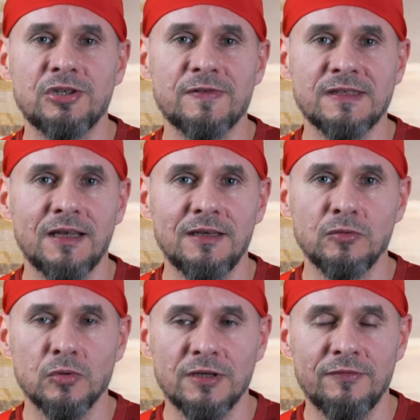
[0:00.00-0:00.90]
też w stanie
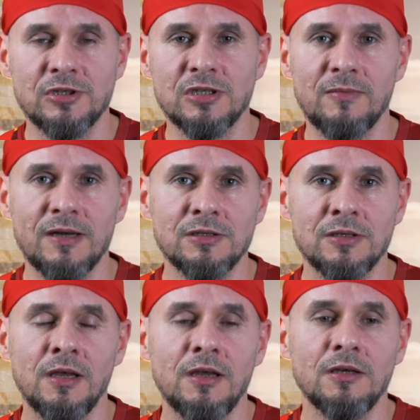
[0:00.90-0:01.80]
dłużej wytrzymać
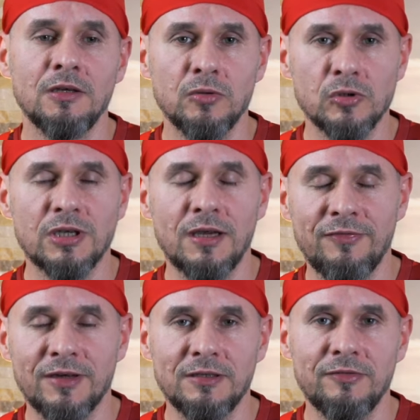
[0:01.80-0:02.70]
i dłużej
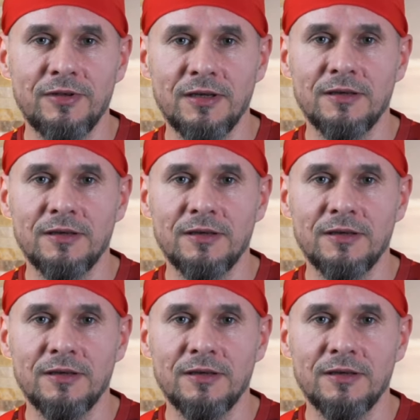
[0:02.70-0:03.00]
efektywnie